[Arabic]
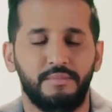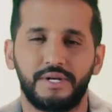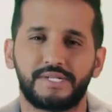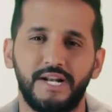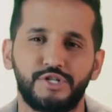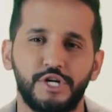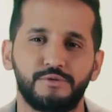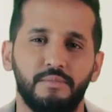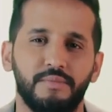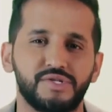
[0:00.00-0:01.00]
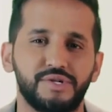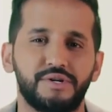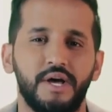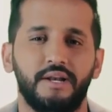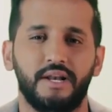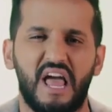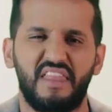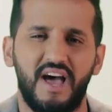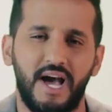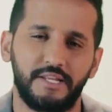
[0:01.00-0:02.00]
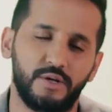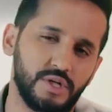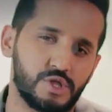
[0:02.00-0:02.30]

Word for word: بإرسال جيش من مصر للقضاء على الدولة